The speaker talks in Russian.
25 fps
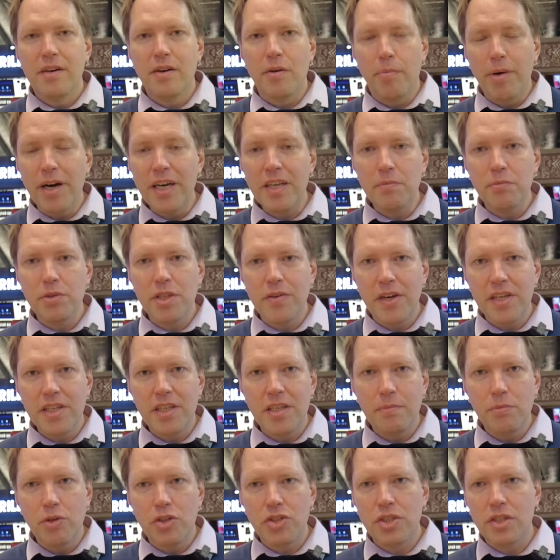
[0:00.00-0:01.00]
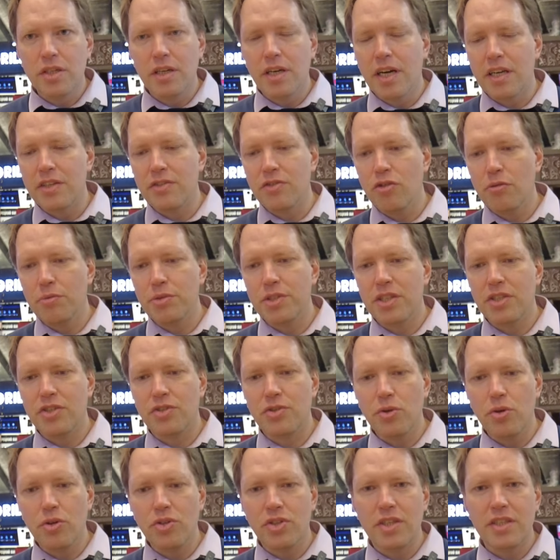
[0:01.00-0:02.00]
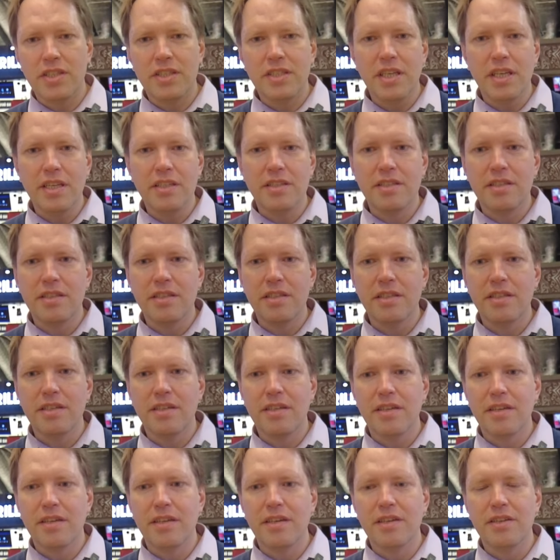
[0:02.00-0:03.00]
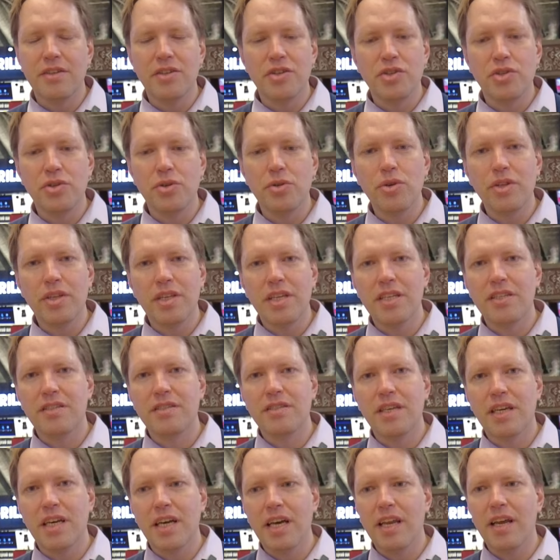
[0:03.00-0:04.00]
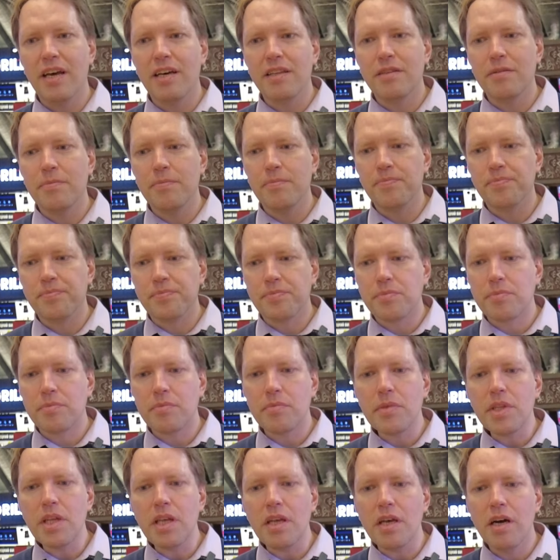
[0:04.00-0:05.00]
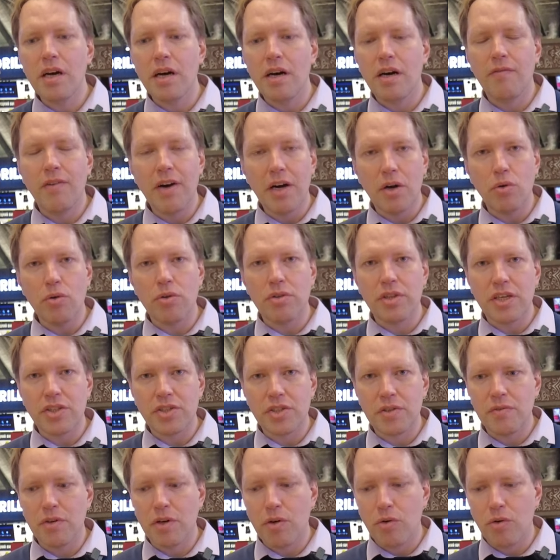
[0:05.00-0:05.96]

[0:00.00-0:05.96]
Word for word: Поэтому давайте немножечко коснемся, что же здесь еще есть рядом вокруг нашего